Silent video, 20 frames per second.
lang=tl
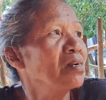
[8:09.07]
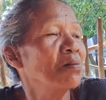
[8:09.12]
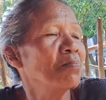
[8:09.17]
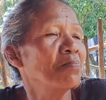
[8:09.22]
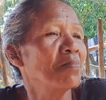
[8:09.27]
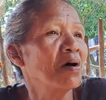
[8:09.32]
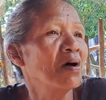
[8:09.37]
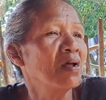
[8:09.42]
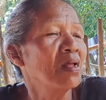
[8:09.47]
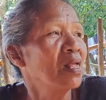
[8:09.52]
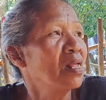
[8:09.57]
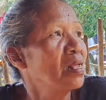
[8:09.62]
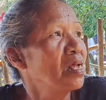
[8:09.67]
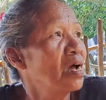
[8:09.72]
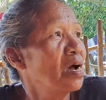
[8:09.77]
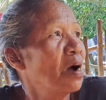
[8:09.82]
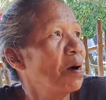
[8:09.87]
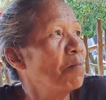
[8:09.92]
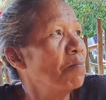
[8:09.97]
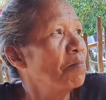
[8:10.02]
lalaki,
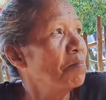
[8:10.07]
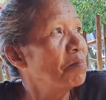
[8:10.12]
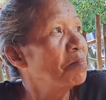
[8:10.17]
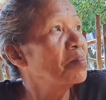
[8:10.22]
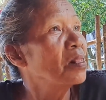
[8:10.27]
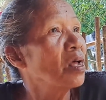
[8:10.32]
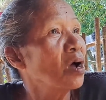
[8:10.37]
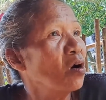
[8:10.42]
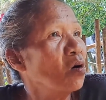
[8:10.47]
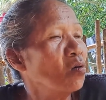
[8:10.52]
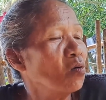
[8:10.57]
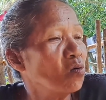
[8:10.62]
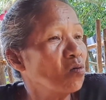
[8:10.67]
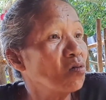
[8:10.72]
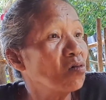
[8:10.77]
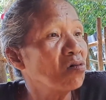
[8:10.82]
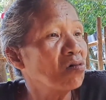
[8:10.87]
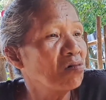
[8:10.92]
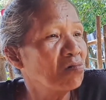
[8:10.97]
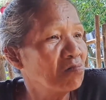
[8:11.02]
talagang dapat may ano,
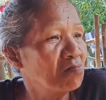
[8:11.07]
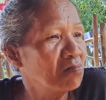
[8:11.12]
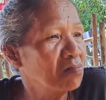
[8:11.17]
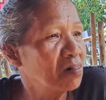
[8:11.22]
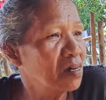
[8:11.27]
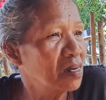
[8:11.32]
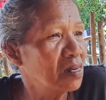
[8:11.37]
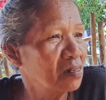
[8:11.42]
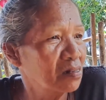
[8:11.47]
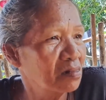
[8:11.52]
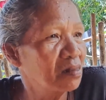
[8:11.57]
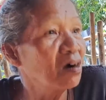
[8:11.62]
may sariling lupa.